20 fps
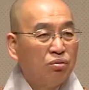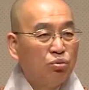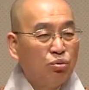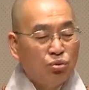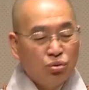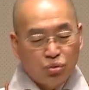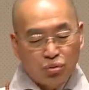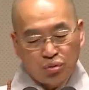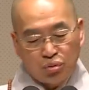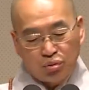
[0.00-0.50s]

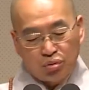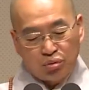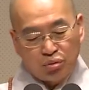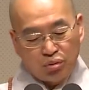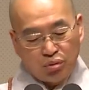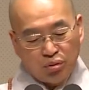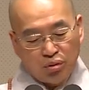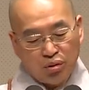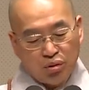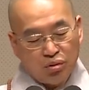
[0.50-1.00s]

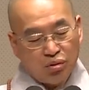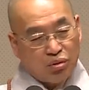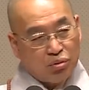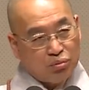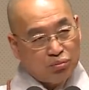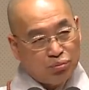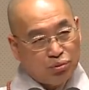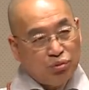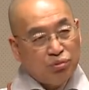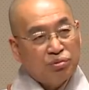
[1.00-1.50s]
그리고
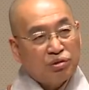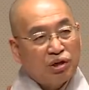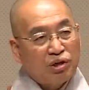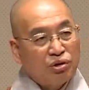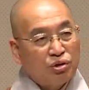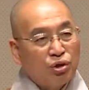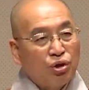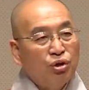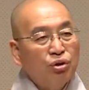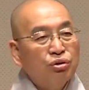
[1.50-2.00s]
부부가
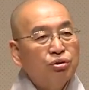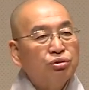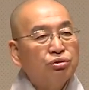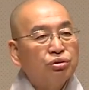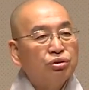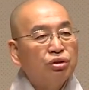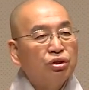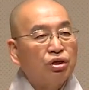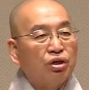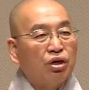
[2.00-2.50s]
이렇게
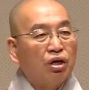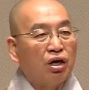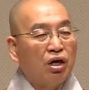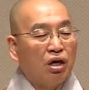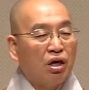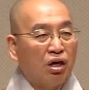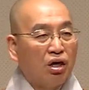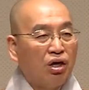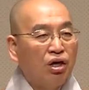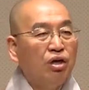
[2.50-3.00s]

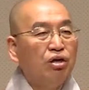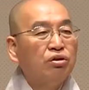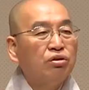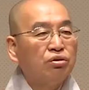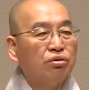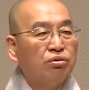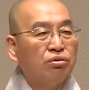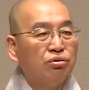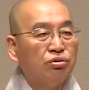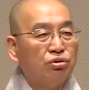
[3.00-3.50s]
헤어지니까
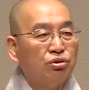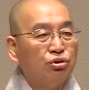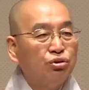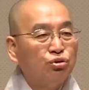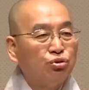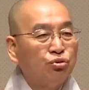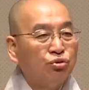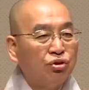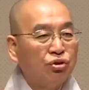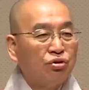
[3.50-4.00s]
애들은 지
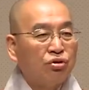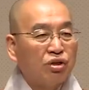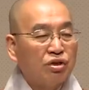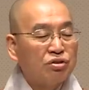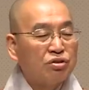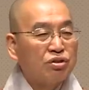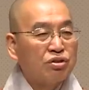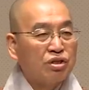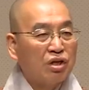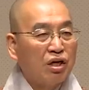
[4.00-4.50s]
좋은 데로
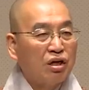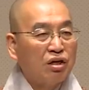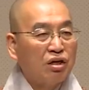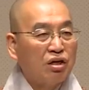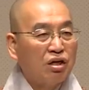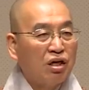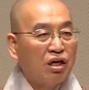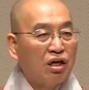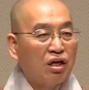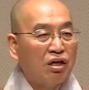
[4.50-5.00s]
가서
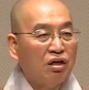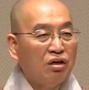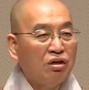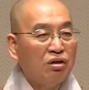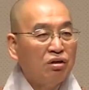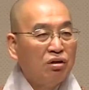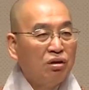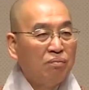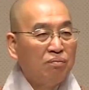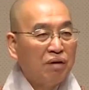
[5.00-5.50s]

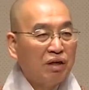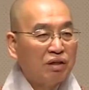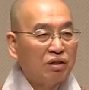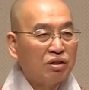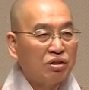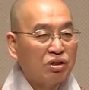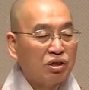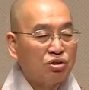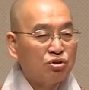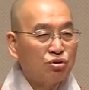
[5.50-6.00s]
사니까
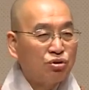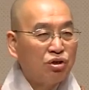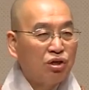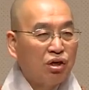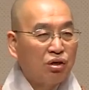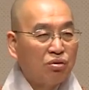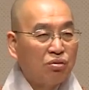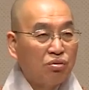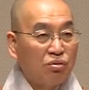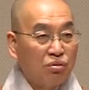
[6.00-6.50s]
엄마한테
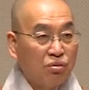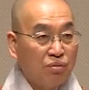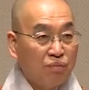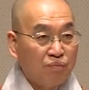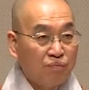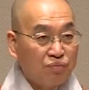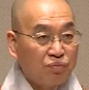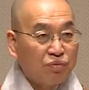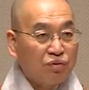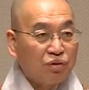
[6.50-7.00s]
잔소리하고
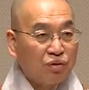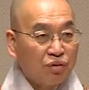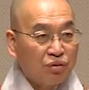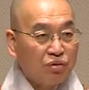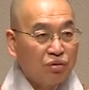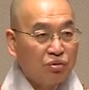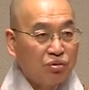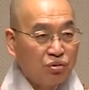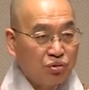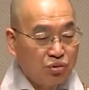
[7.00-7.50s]

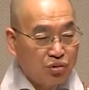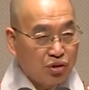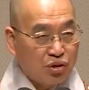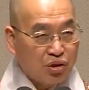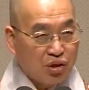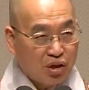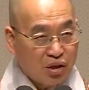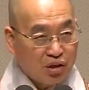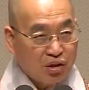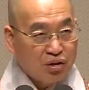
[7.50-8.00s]

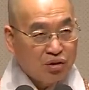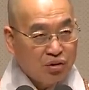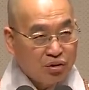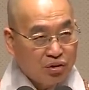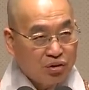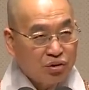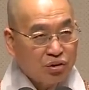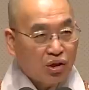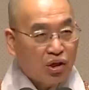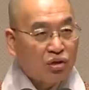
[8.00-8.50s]
그러니까
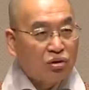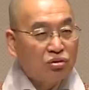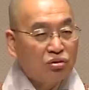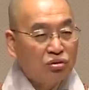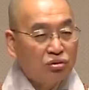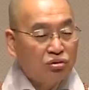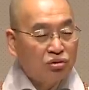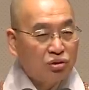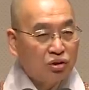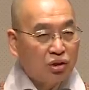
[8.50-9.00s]

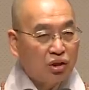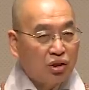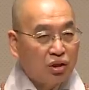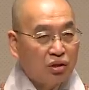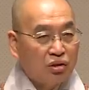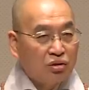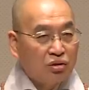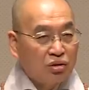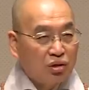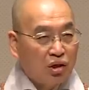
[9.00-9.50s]
딸은 이제
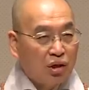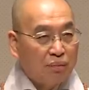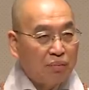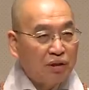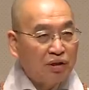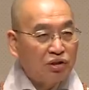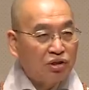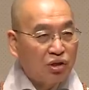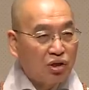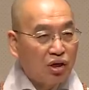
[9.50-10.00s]

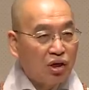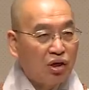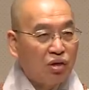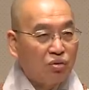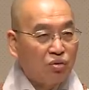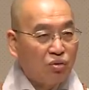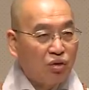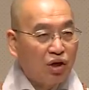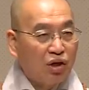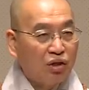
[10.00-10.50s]
아빠한테
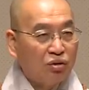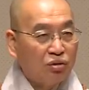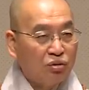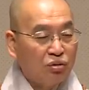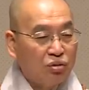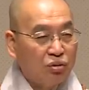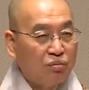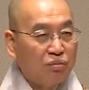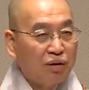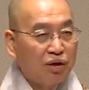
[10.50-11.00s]
가고
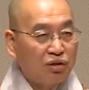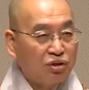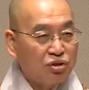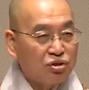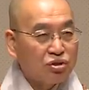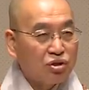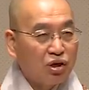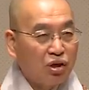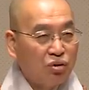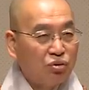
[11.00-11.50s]
아들은 엄마한테
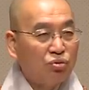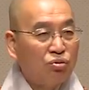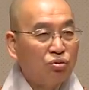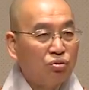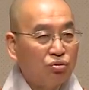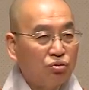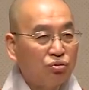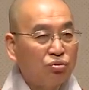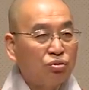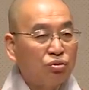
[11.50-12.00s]

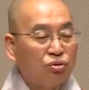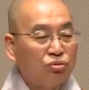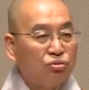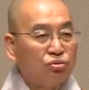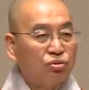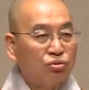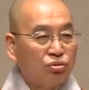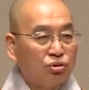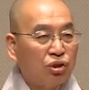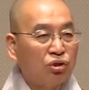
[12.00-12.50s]
살고 이렇게
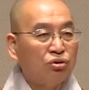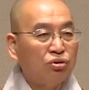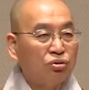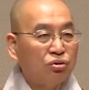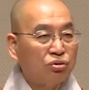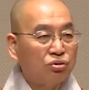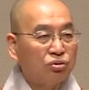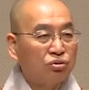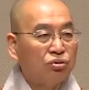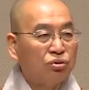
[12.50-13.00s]
쭉
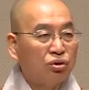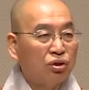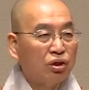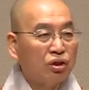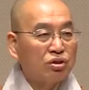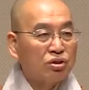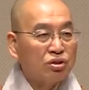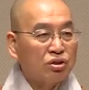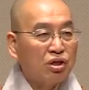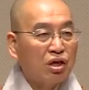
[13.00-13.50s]
자기들을
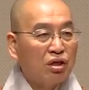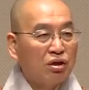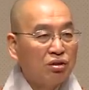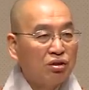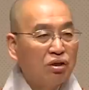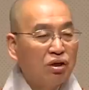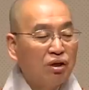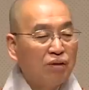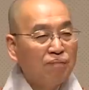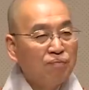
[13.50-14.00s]
선택해서
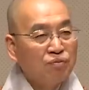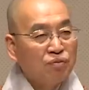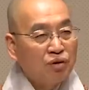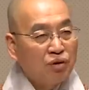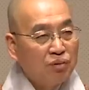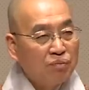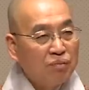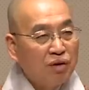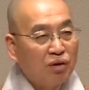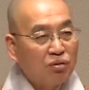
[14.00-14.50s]
사는데
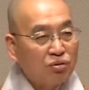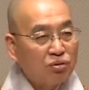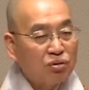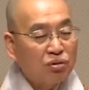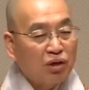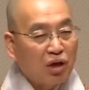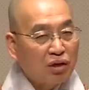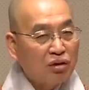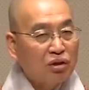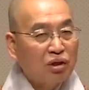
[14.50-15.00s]

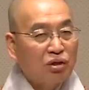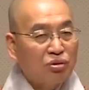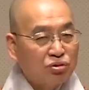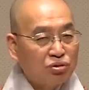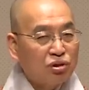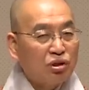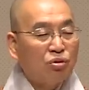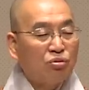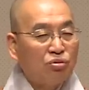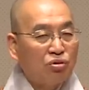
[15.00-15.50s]
엄마하고
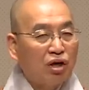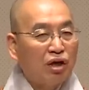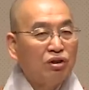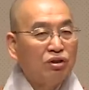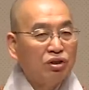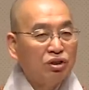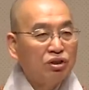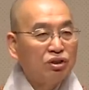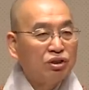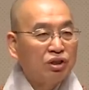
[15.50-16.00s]
아들하고 자꾸
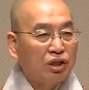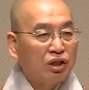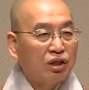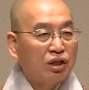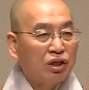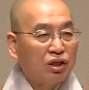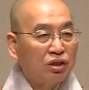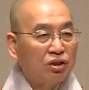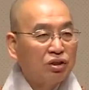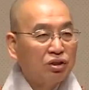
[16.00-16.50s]
갈등이
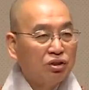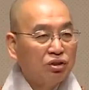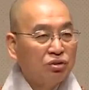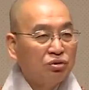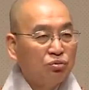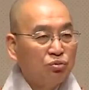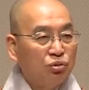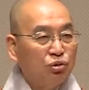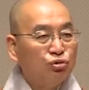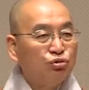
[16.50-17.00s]
생겨가
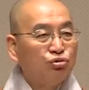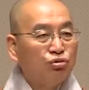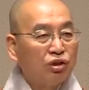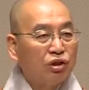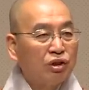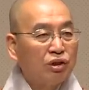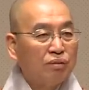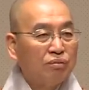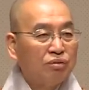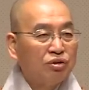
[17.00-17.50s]

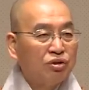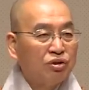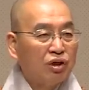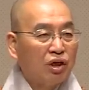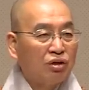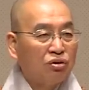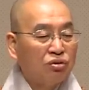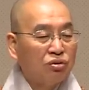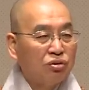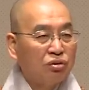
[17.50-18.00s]
원수가 되면 이제
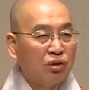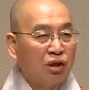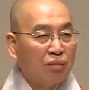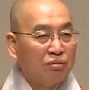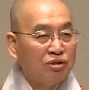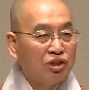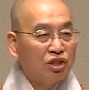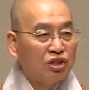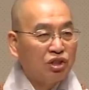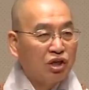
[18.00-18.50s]
아들은
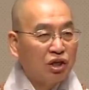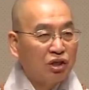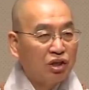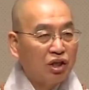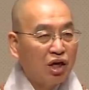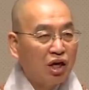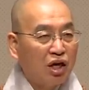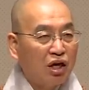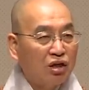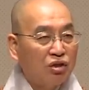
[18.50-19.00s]
아버지한테
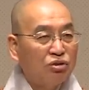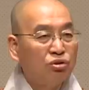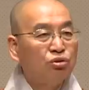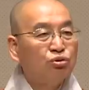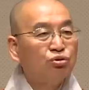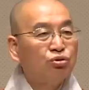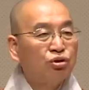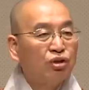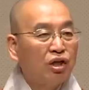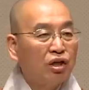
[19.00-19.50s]
간다
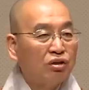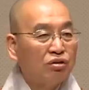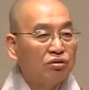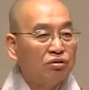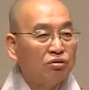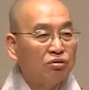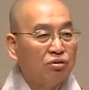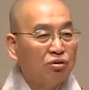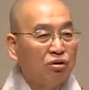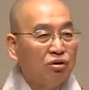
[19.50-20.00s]
이런 소리 할
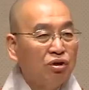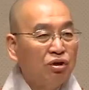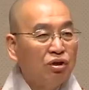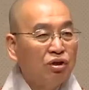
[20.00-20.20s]
거고